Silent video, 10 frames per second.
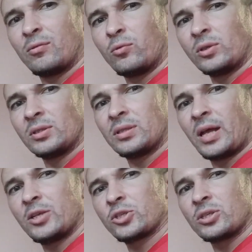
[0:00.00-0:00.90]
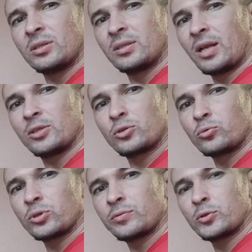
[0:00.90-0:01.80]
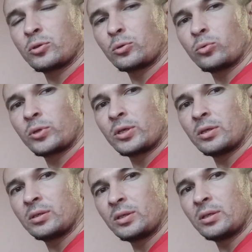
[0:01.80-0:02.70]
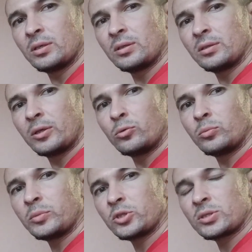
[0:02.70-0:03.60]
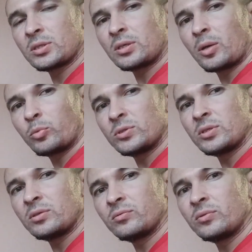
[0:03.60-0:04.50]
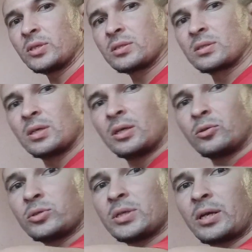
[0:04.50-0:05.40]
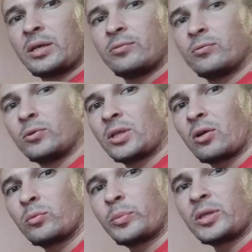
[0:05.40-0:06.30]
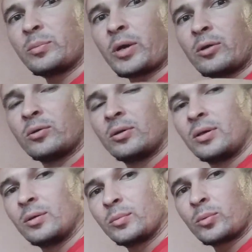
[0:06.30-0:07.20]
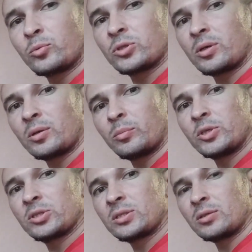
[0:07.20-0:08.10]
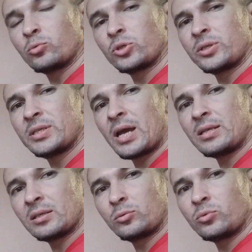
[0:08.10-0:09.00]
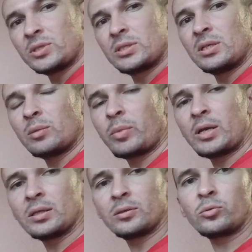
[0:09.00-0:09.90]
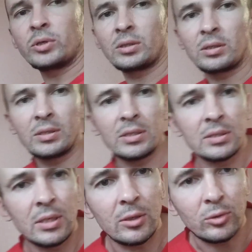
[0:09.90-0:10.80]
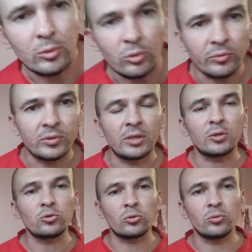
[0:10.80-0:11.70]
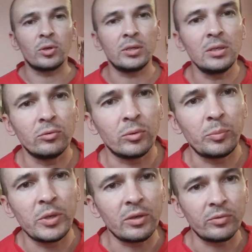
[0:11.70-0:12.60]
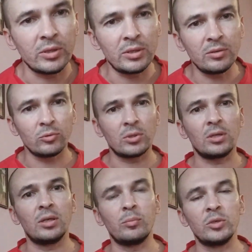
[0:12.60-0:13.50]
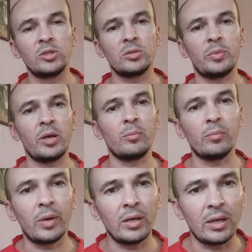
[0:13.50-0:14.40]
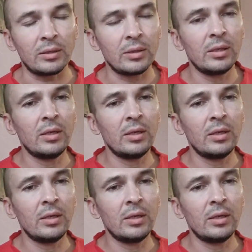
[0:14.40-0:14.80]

Вот, дальше, дальше уже все, руки не дают мышцы опустить вниз. То есть я гриф вот так вот поднимаю, потому что мышцы уже тянет, ну и сильно болит. Но это те знают, которые в тренажер походили, вот первые дни, вот когда мышцы прям болят.